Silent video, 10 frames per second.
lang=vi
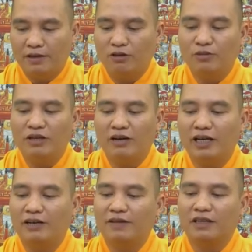tôi mới
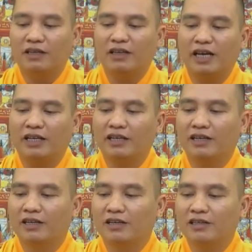nói là phật tử này gì
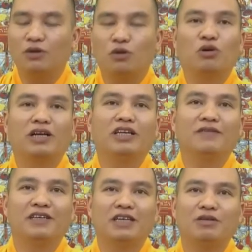chưa đủ là
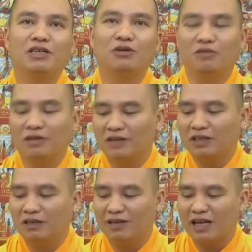như vì sao chưa đủ vì
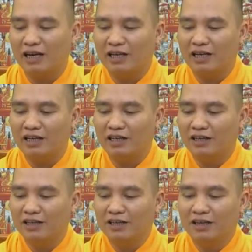phật tử còn khẳng định là
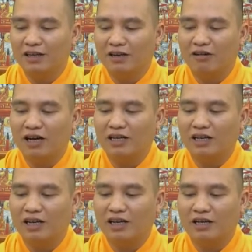còn
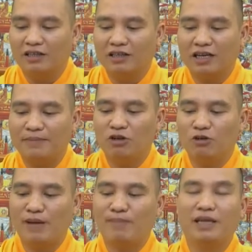ờ, chưa gặp
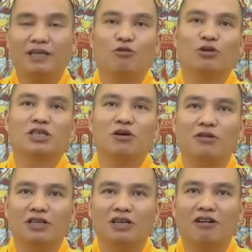nhiều may mắn trong cuộc
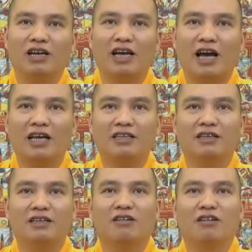sống như con cái
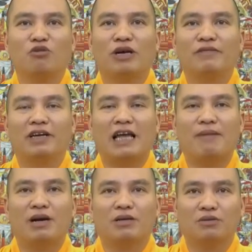chưa có công an việc
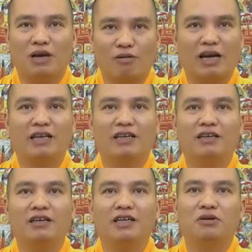làm mặc dù học hành
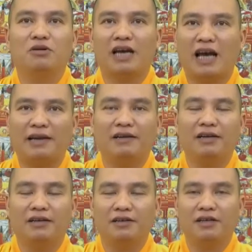đến nơi đến chốn cả hai
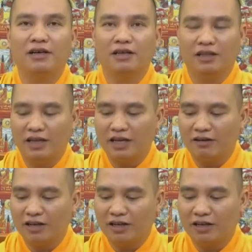đứa thì đây
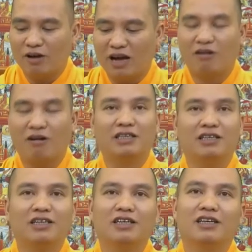có nghĩa là quả ngọt
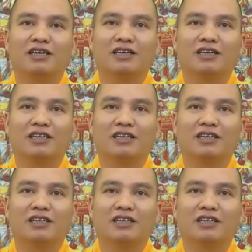chưa gì